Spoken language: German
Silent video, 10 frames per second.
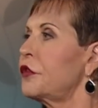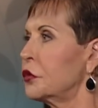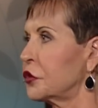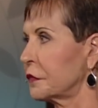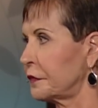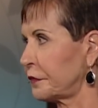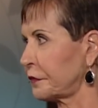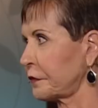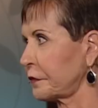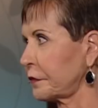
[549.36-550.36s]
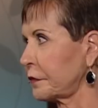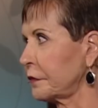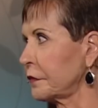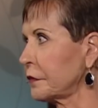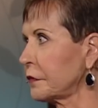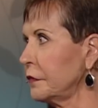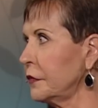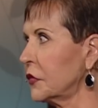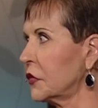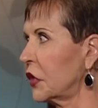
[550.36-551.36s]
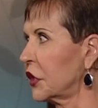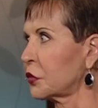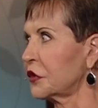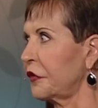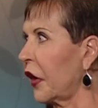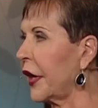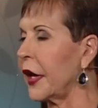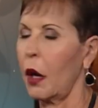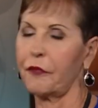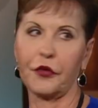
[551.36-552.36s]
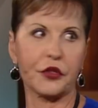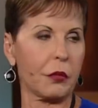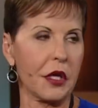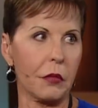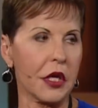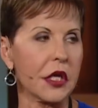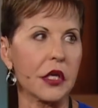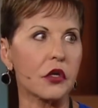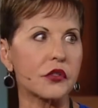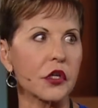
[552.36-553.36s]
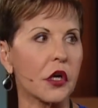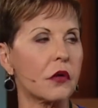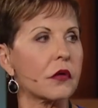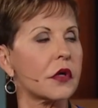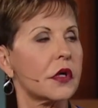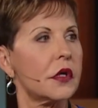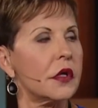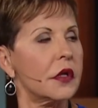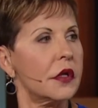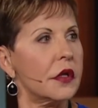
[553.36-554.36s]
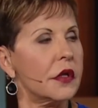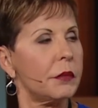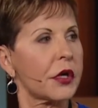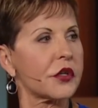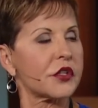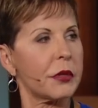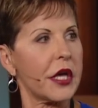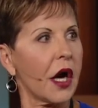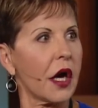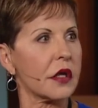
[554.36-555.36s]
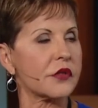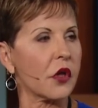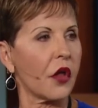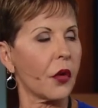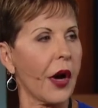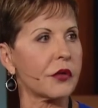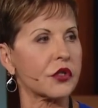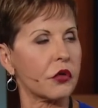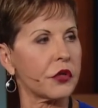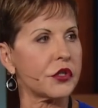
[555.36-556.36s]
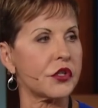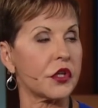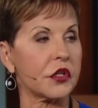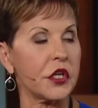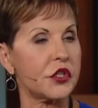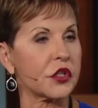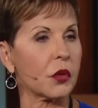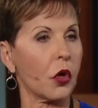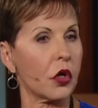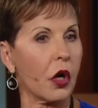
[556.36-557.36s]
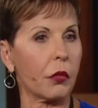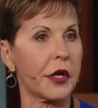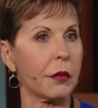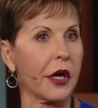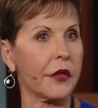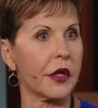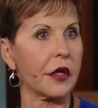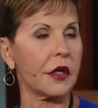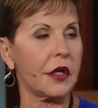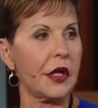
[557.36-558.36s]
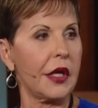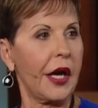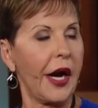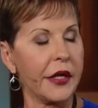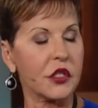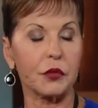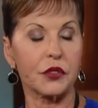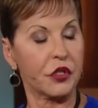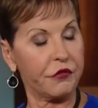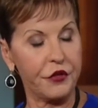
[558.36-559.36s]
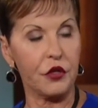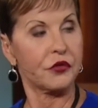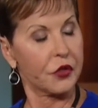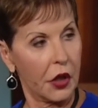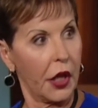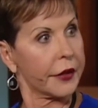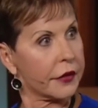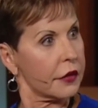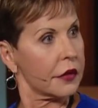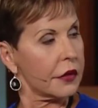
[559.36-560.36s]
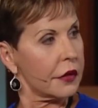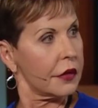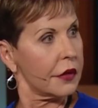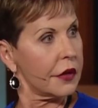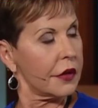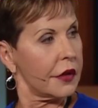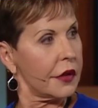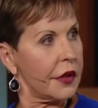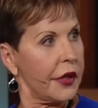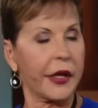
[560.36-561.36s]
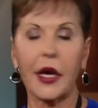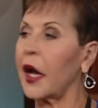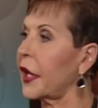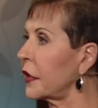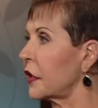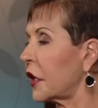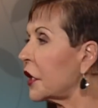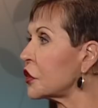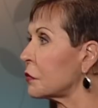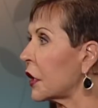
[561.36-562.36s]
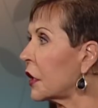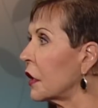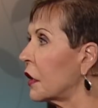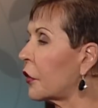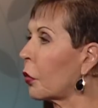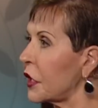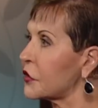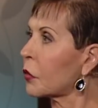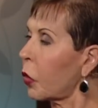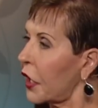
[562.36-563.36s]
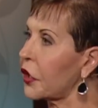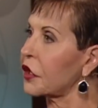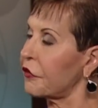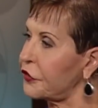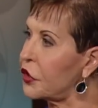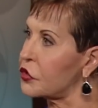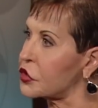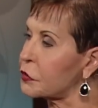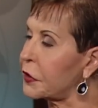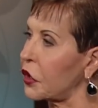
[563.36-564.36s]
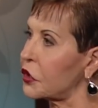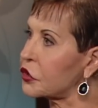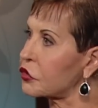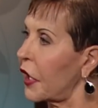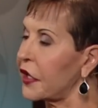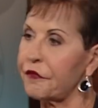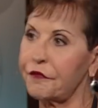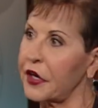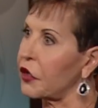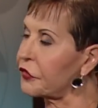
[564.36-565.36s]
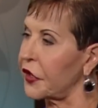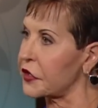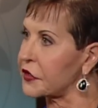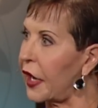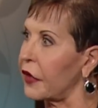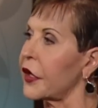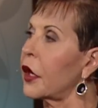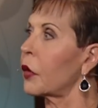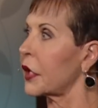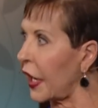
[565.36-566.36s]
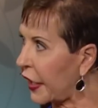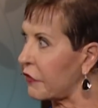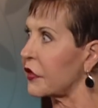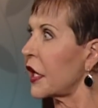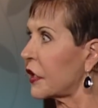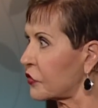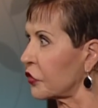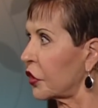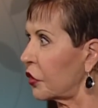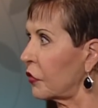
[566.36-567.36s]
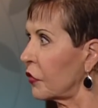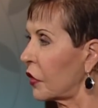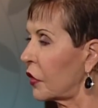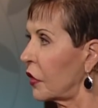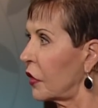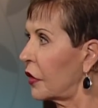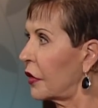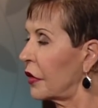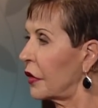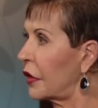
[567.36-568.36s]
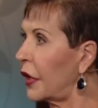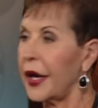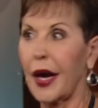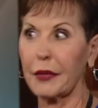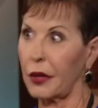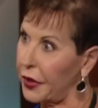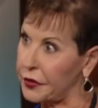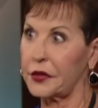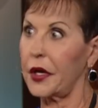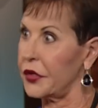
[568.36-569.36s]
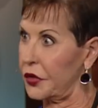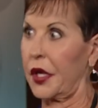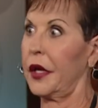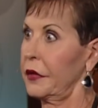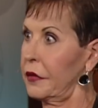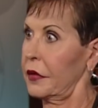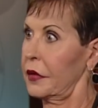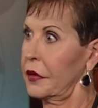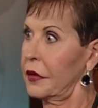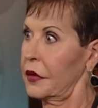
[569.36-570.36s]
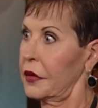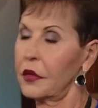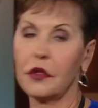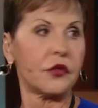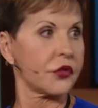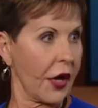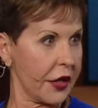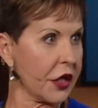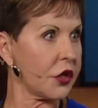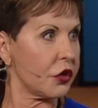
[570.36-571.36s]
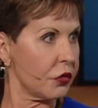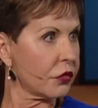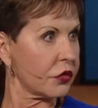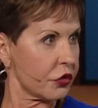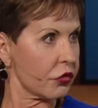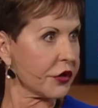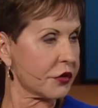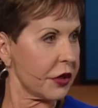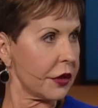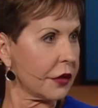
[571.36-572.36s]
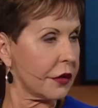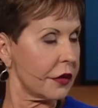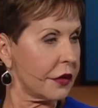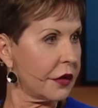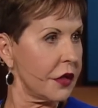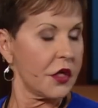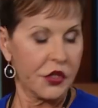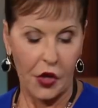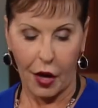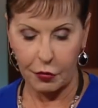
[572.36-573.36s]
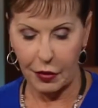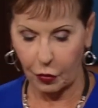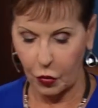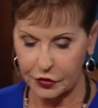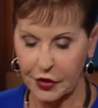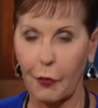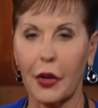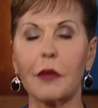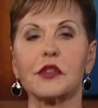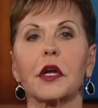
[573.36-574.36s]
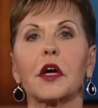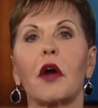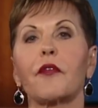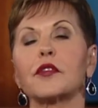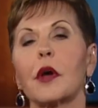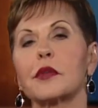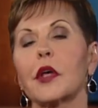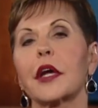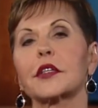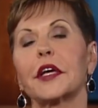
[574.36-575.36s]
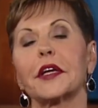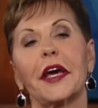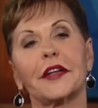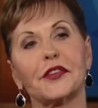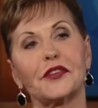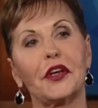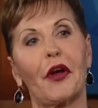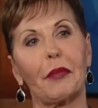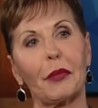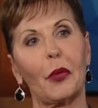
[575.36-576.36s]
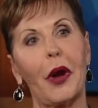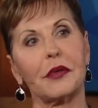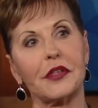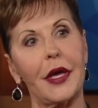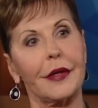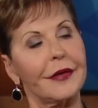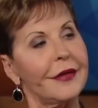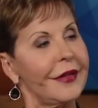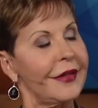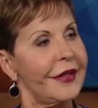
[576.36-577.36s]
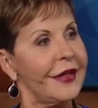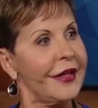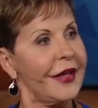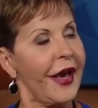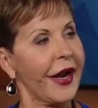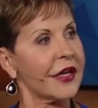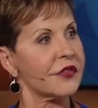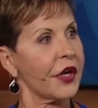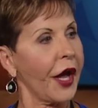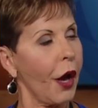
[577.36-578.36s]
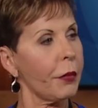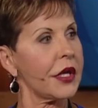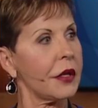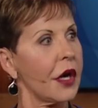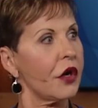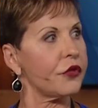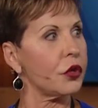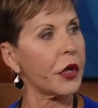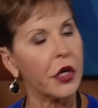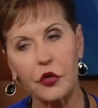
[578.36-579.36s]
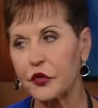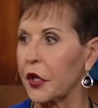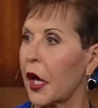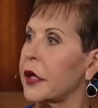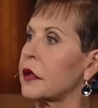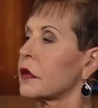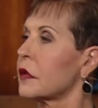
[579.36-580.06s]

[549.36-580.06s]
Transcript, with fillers: Übermäßiges Nachdenken stiftet Verwirrung. Diese Erkenntnis hat mir vor vielen Jahren sehr geholfen. Obwohl ich Jesus zu diesem Zeitpunkt schon kannte und auch Gottes Wort bereits lehrte, war ich oft verwirrt. Gott sagte zu mir, du bist verwirrt, weil du versuchst, Dinge herauszufinden, auf die nur ich eine Antwort habe. Aber die Zeit für diese Antwort ist noch nicht gekommen. Deshalb musst du mir vertrauen. Als ich mal in Kansas City einen Vortrag hielt, fragte ich das Publikum, wer jeder von euch ist verwirrt.